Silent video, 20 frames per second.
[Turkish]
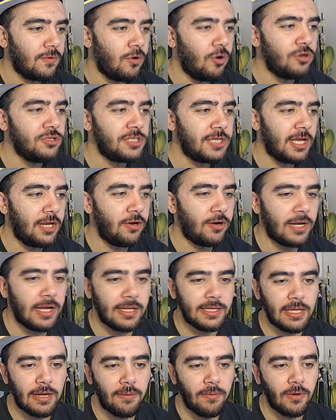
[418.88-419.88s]
Oyuncu geliyor
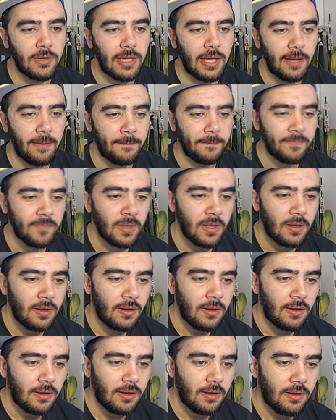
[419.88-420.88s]
ha tamam okey.
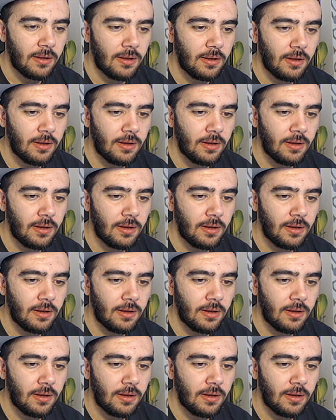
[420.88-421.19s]
Ee,